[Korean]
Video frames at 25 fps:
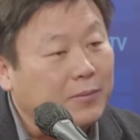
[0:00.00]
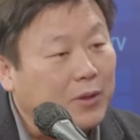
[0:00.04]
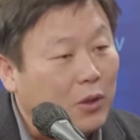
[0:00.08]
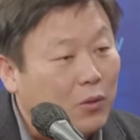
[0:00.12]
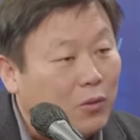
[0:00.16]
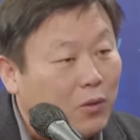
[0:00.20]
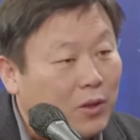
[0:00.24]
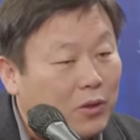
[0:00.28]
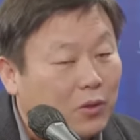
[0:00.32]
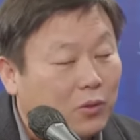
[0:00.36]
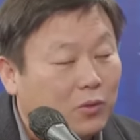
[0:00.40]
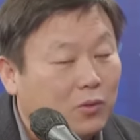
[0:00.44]

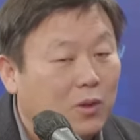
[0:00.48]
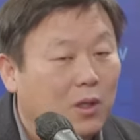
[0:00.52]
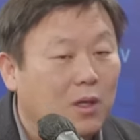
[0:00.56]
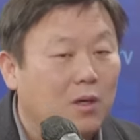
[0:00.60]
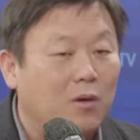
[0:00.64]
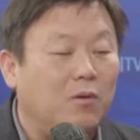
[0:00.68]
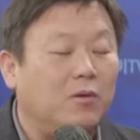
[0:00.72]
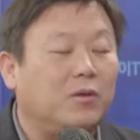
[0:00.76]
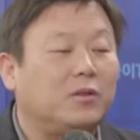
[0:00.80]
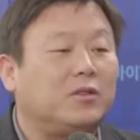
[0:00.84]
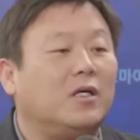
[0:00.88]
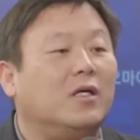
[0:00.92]

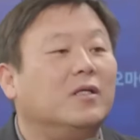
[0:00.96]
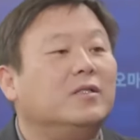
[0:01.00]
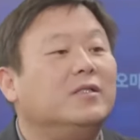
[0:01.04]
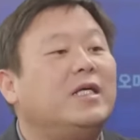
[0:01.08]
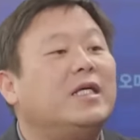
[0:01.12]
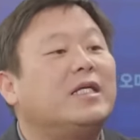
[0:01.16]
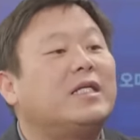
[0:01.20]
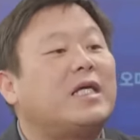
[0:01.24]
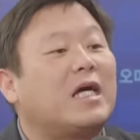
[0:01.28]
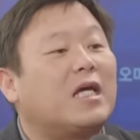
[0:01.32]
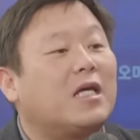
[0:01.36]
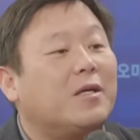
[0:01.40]
유가족들하고 전세
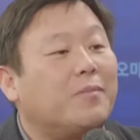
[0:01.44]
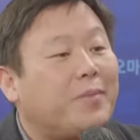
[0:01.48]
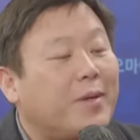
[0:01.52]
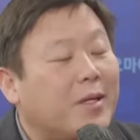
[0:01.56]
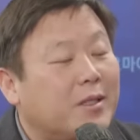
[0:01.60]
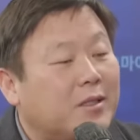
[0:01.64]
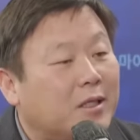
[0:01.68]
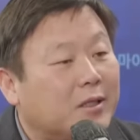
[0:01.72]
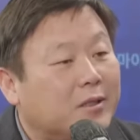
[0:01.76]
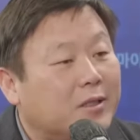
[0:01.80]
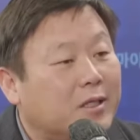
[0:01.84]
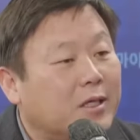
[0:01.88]
사기
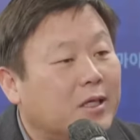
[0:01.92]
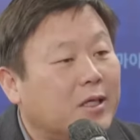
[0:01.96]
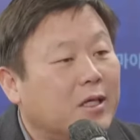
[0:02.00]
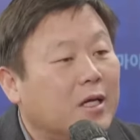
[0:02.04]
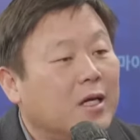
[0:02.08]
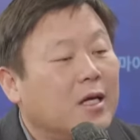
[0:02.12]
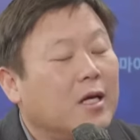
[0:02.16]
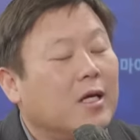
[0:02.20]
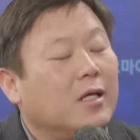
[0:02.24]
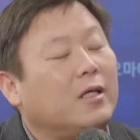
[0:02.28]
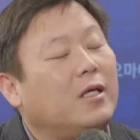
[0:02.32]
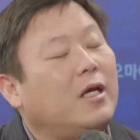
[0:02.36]
피해자들이
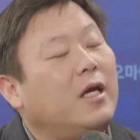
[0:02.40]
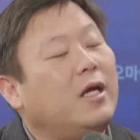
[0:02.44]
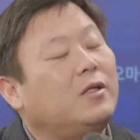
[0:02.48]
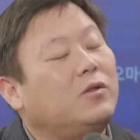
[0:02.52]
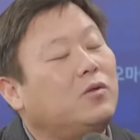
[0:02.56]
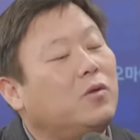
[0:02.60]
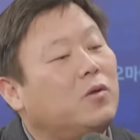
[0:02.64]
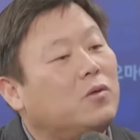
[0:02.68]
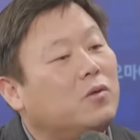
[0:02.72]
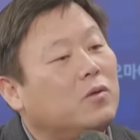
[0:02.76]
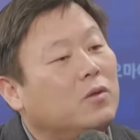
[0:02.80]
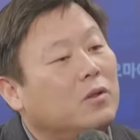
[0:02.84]

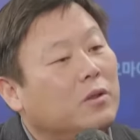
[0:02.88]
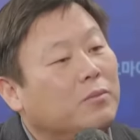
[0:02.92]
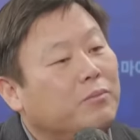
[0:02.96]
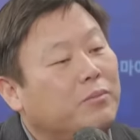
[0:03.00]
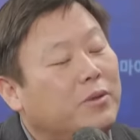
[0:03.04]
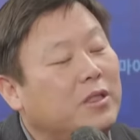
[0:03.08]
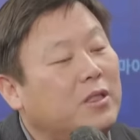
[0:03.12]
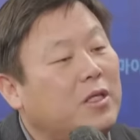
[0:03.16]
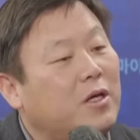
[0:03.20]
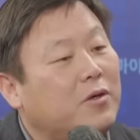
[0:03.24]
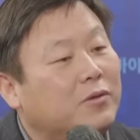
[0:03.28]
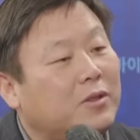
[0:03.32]
계속
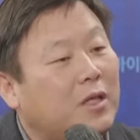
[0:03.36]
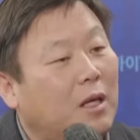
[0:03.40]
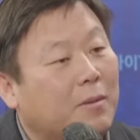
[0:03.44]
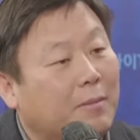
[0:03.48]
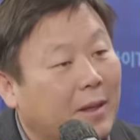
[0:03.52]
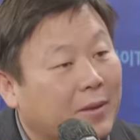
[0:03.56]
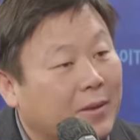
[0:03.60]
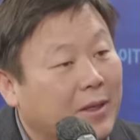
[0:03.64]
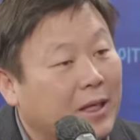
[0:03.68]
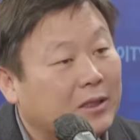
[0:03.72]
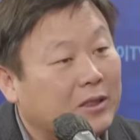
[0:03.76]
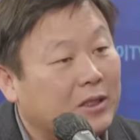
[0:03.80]
비대위원장을
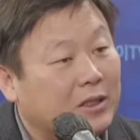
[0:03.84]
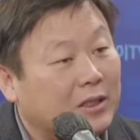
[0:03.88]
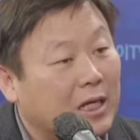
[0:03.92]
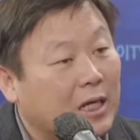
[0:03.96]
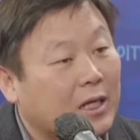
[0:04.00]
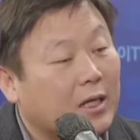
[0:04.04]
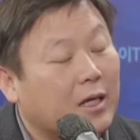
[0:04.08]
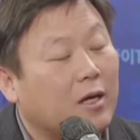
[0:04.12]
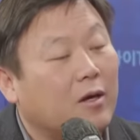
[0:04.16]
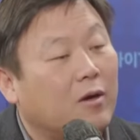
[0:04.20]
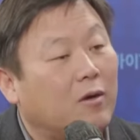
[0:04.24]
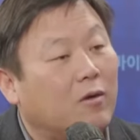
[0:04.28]
만나자
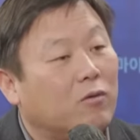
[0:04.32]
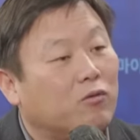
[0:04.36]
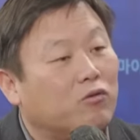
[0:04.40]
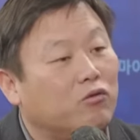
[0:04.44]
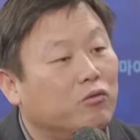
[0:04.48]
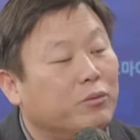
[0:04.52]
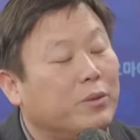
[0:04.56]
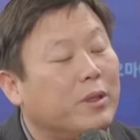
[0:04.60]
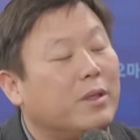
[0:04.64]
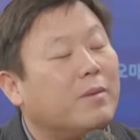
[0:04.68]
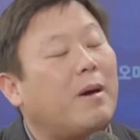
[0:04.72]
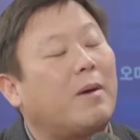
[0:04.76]
이야기해요.
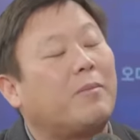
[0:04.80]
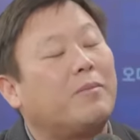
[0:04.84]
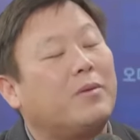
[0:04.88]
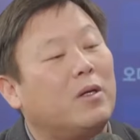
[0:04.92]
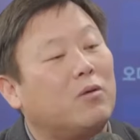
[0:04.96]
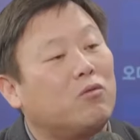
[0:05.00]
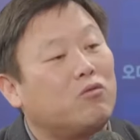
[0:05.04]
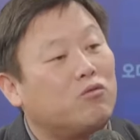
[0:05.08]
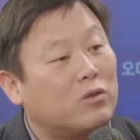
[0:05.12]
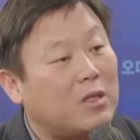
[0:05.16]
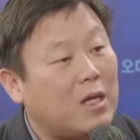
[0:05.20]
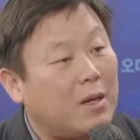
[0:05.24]
국민의 앞이나
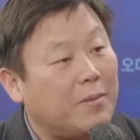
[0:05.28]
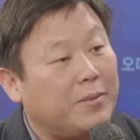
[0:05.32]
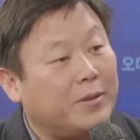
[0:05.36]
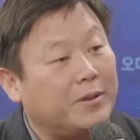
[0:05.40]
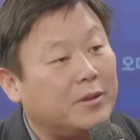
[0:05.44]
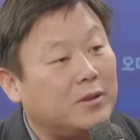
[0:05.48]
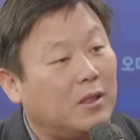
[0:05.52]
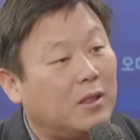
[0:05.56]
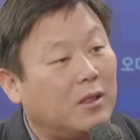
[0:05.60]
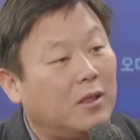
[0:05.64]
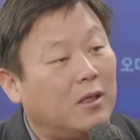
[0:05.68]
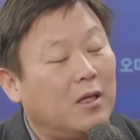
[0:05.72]
국회
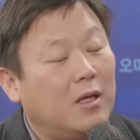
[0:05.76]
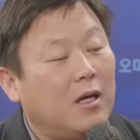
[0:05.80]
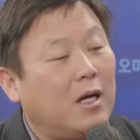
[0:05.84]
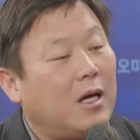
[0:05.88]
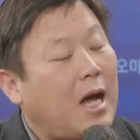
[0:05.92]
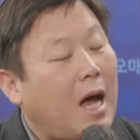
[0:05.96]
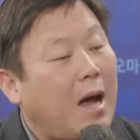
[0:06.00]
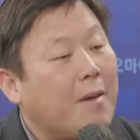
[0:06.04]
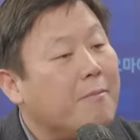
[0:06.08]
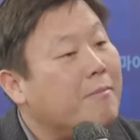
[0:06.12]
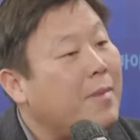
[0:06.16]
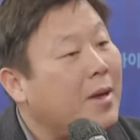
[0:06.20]
앞에서
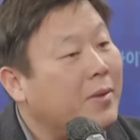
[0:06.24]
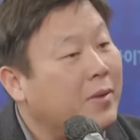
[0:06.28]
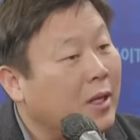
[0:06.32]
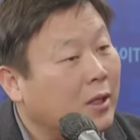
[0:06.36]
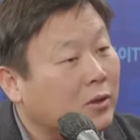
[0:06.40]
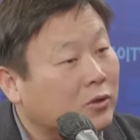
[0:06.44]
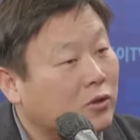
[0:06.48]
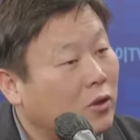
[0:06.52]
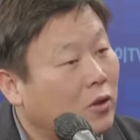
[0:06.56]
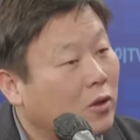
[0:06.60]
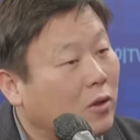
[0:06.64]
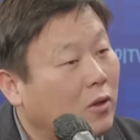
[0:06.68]
안
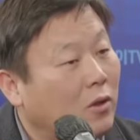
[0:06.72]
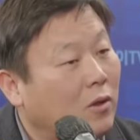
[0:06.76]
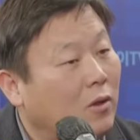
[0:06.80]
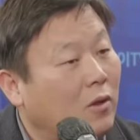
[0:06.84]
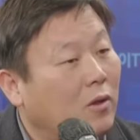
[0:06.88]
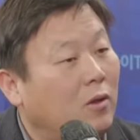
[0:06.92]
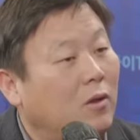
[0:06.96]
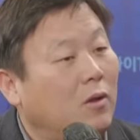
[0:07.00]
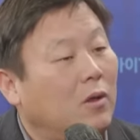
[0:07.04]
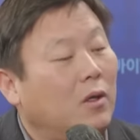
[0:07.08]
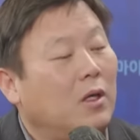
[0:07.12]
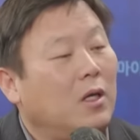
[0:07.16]
만나줘요.
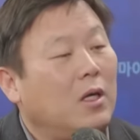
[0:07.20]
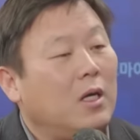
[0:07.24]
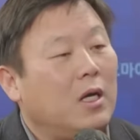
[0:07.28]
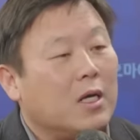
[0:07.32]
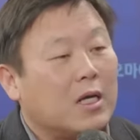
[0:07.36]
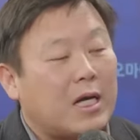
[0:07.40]
네.